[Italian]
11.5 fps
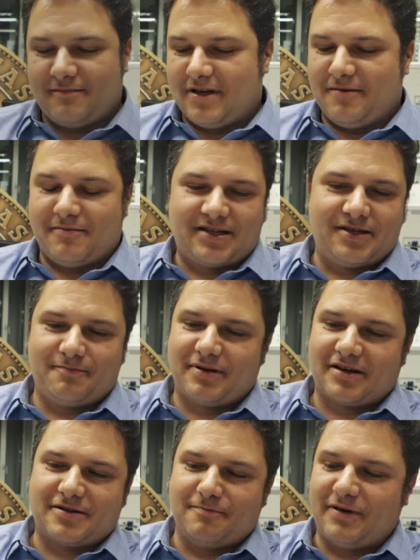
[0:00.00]
Immagin-
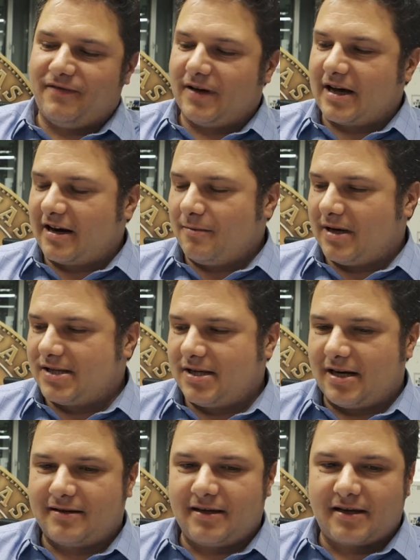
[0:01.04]
per semplificare
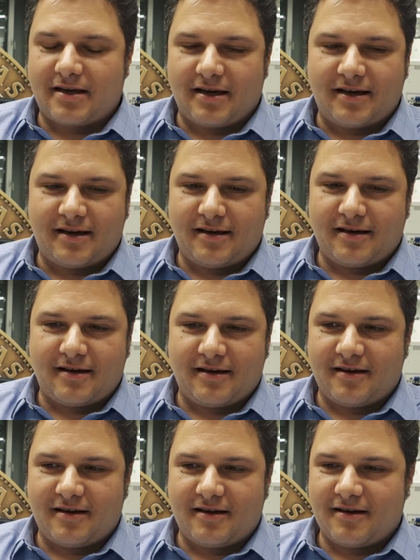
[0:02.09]
immaginate
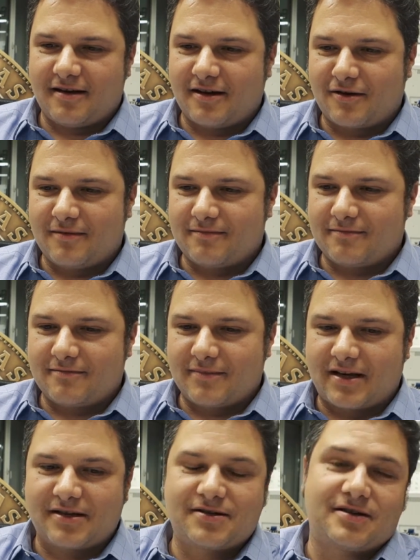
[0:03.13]
che,
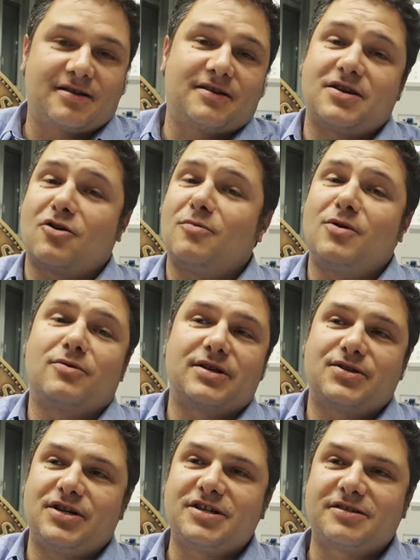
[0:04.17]
che, che, sia come un
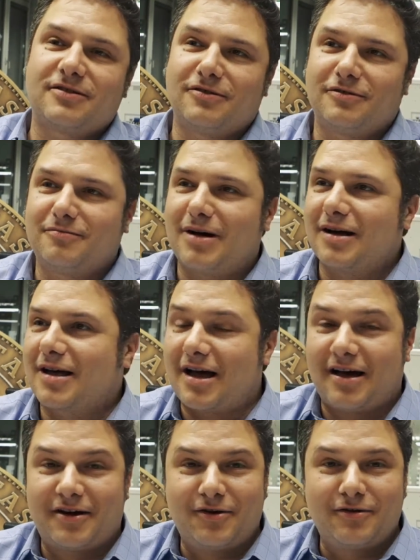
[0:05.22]
registro
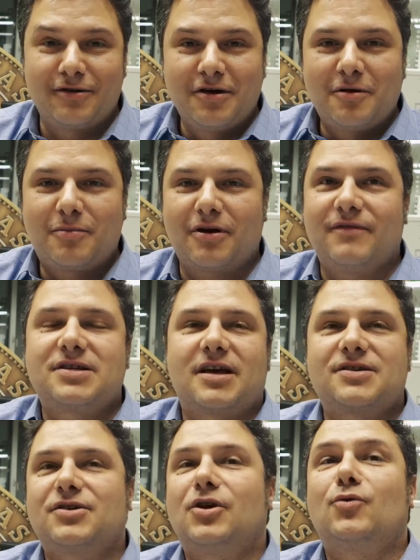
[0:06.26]
bancario, però invece che
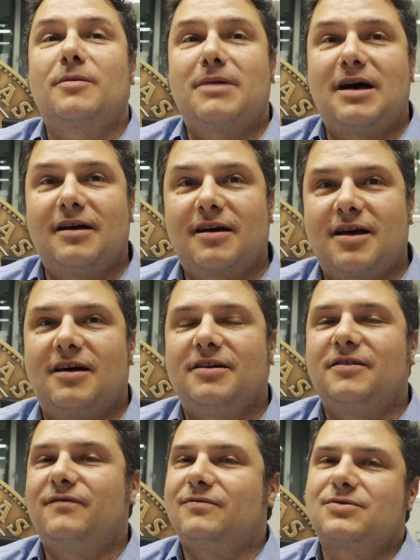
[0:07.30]
essere in una banca è
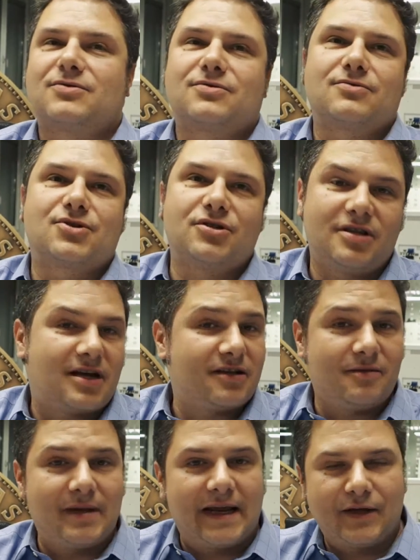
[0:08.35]
diffuso su centinaia
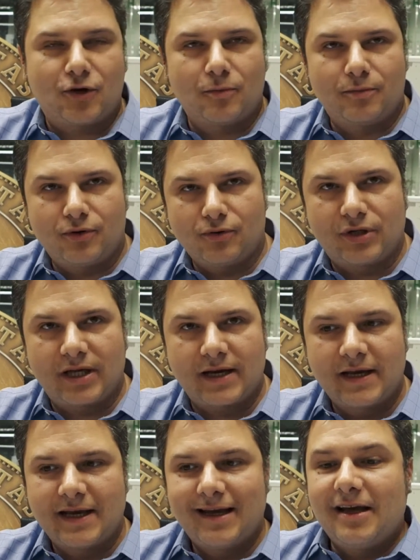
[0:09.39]
di migliaia di computer
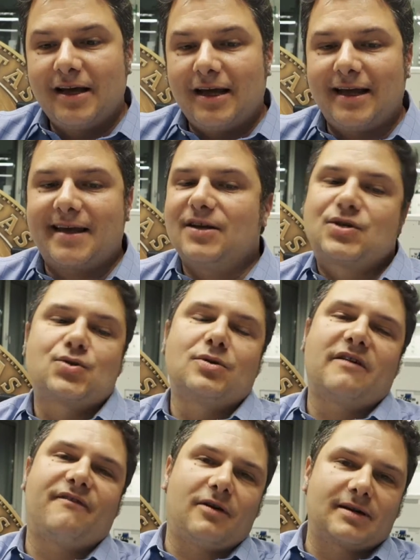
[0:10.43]
e che
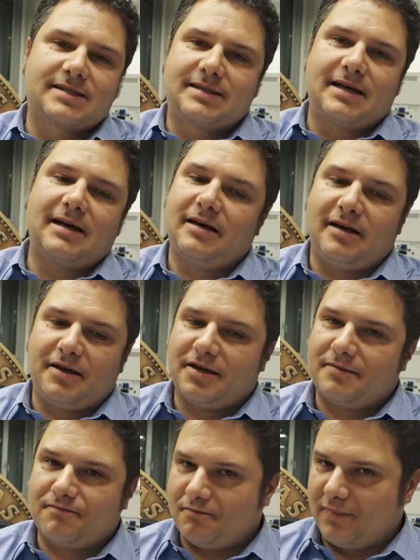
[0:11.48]
nessuna forza
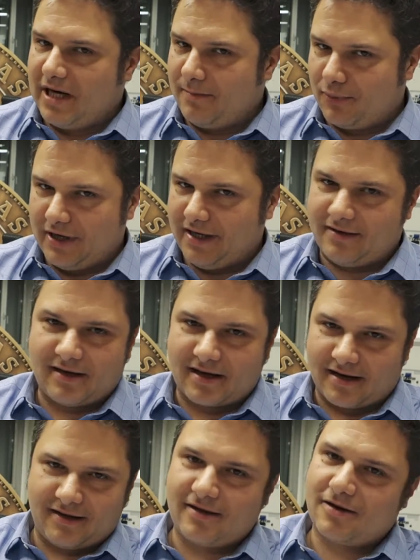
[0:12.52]
eh, né politica
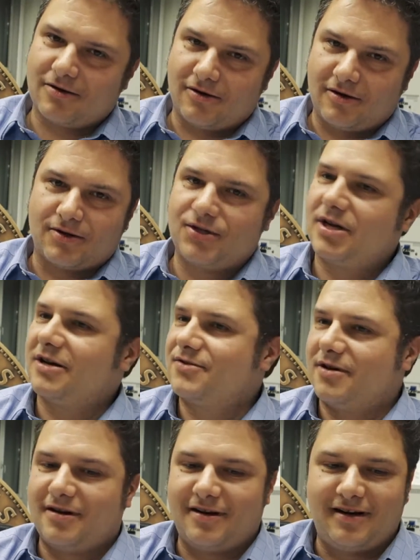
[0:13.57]
né tecnologica,
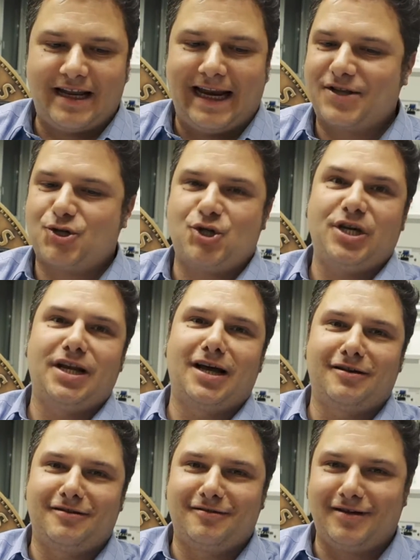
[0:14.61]
cioè né la
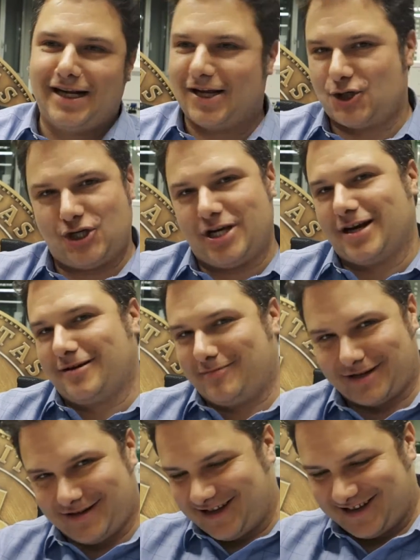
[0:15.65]
Cina né la CIA
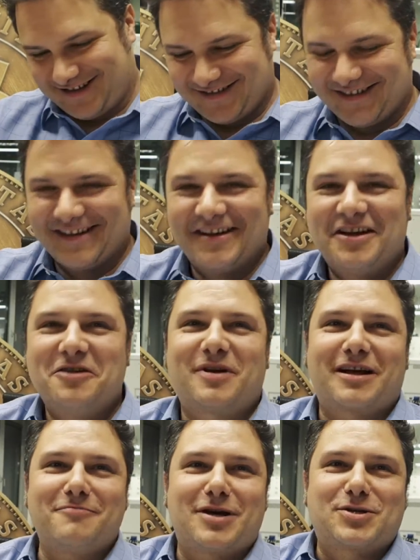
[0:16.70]
per dire, per
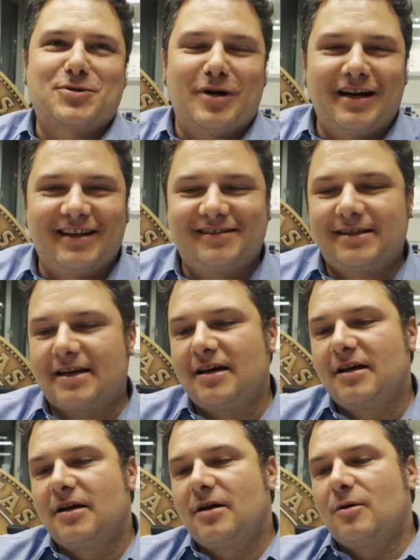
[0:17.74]
cambiare solo una lettera,
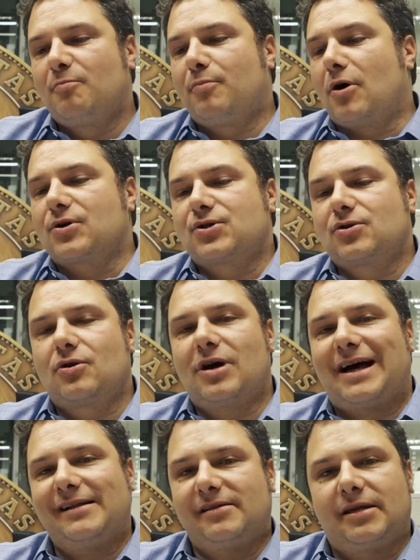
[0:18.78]
possono
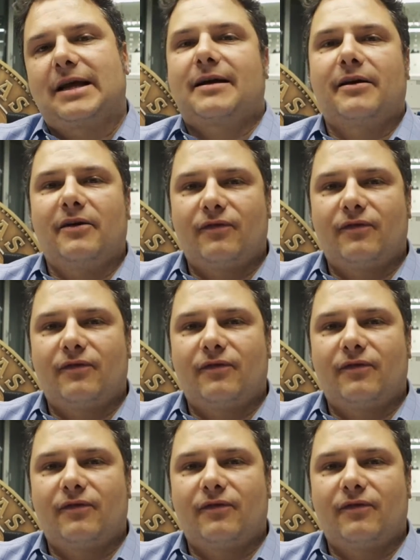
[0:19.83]
alterarne il